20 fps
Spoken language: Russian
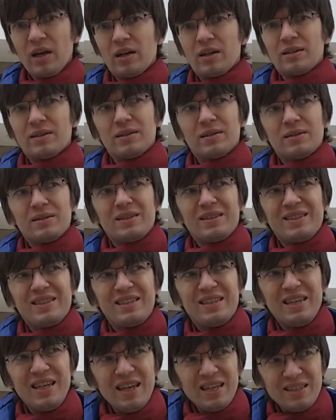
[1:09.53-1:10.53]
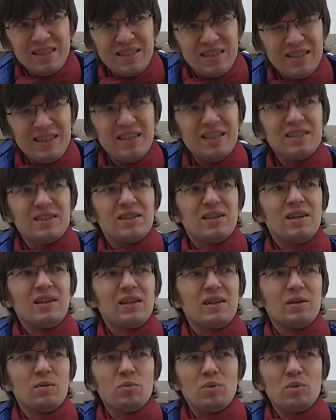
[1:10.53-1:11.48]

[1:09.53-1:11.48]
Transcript: Э, есть несколько